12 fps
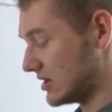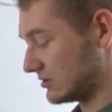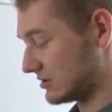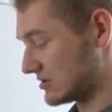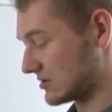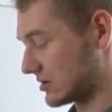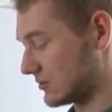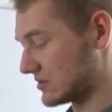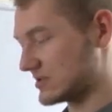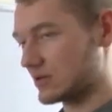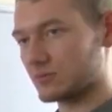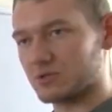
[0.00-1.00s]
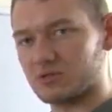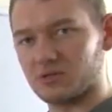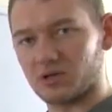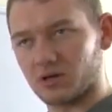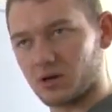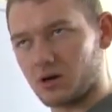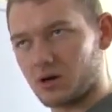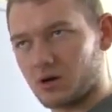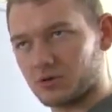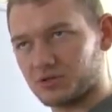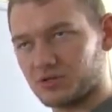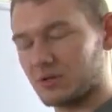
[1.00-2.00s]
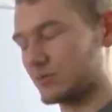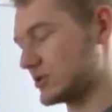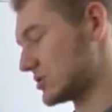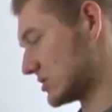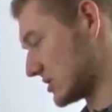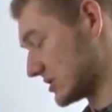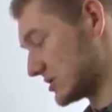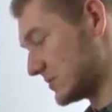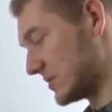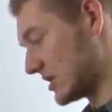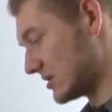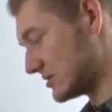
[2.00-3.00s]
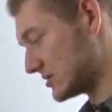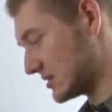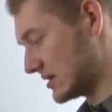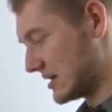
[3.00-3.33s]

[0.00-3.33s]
To jest około 0,8365